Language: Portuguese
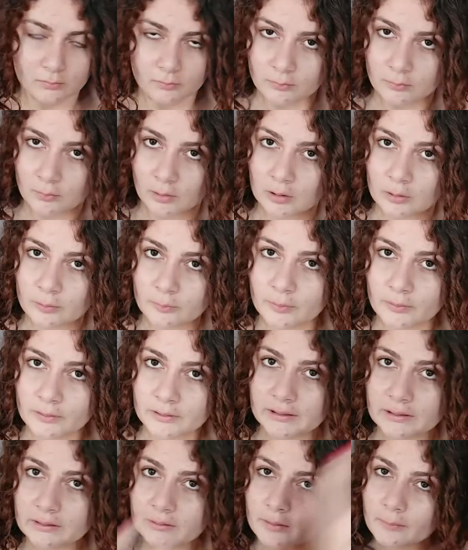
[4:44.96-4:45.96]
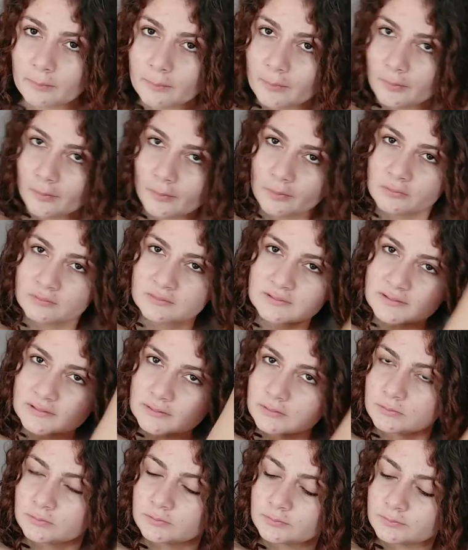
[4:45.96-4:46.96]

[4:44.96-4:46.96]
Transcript: Molho um pouquinho a ponta.